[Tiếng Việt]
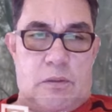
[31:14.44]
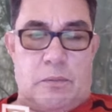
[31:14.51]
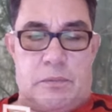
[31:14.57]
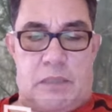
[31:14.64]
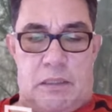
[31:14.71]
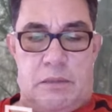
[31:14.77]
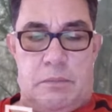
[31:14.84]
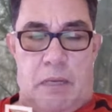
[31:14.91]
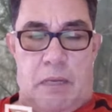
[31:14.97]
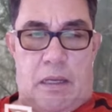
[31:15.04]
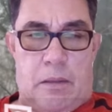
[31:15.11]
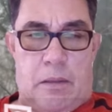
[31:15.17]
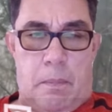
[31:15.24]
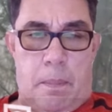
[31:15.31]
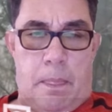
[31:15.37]
công tử
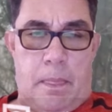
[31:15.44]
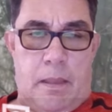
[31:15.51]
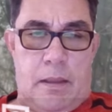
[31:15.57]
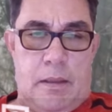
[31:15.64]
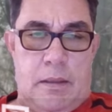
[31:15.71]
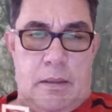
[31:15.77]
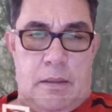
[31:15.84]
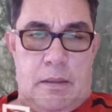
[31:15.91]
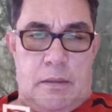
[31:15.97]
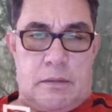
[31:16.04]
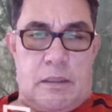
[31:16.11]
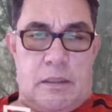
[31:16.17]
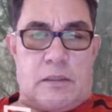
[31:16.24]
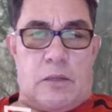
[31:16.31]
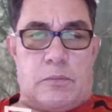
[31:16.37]
mà.
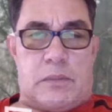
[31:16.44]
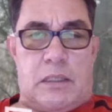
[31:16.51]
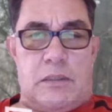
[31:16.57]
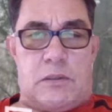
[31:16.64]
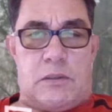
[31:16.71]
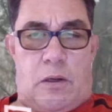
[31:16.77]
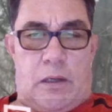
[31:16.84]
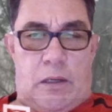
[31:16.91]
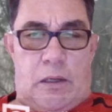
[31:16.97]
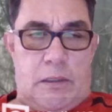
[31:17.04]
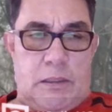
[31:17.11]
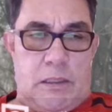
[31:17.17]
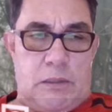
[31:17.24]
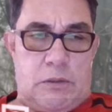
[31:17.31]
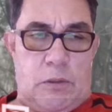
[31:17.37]
Thư công tử còn
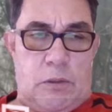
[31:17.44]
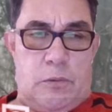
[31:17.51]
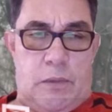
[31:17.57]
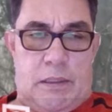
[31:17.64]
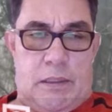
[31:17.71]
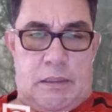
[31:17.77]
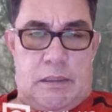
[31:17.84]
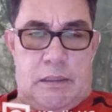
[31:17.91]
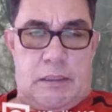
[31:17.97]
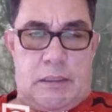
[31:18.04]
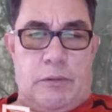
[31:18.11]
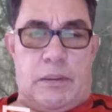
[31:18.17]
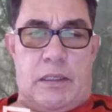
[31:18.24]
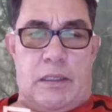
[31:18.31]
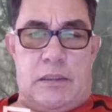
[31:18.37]
hỏi nghi tố quyên.
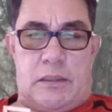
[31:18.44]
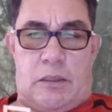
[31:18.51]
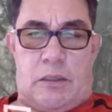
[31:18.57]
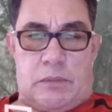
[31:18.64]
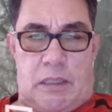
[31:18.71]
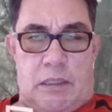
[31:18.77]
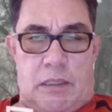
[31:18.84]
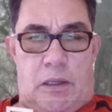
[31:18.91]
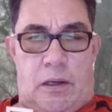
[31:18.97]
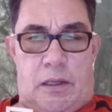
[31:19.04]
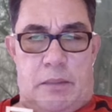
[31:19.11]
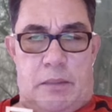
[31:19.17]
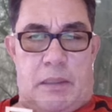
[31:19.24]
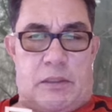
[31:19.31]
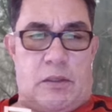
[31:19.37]
Nếu như công tử
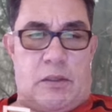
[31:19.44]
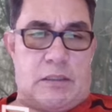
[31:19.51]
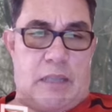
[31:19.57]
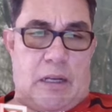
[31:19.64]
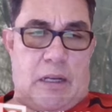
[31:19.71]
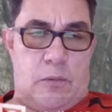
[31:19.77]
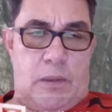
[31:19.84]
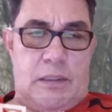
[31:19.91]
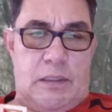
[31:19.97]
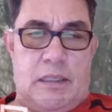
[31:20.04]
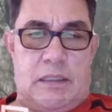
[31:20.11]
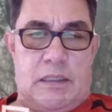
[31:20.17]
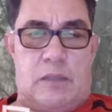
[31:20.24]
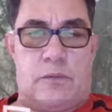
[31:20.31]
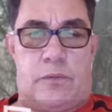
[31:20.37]
hỏi mà cho rằng quỷ đế không